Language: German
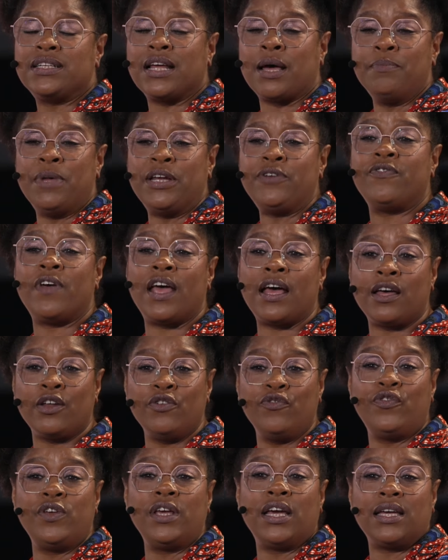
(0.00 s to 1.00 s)
Damit
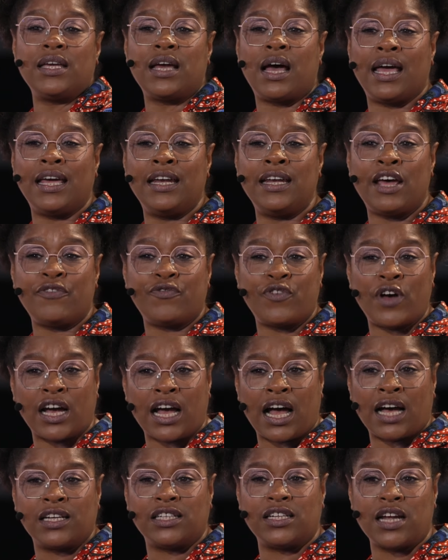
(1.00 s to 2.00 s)
wären wir ja in der
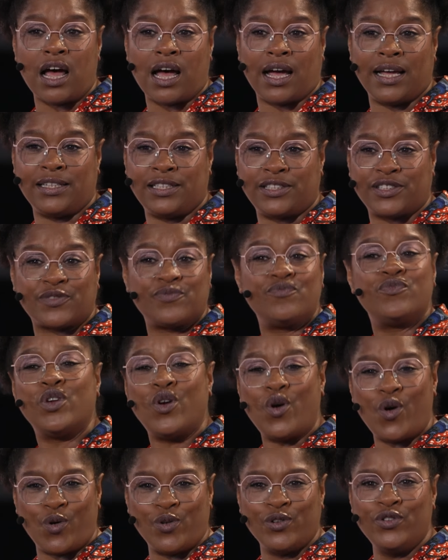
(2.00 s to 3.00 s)
Vergangenheit
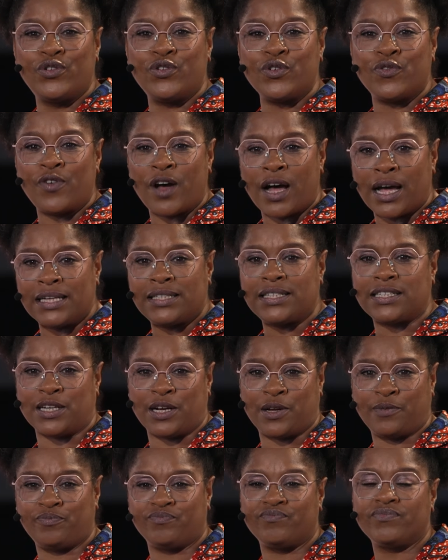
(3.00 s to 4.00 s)
und so
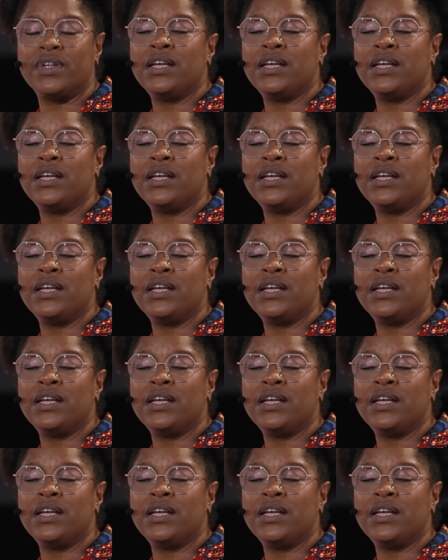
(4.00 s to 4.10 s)
weiter.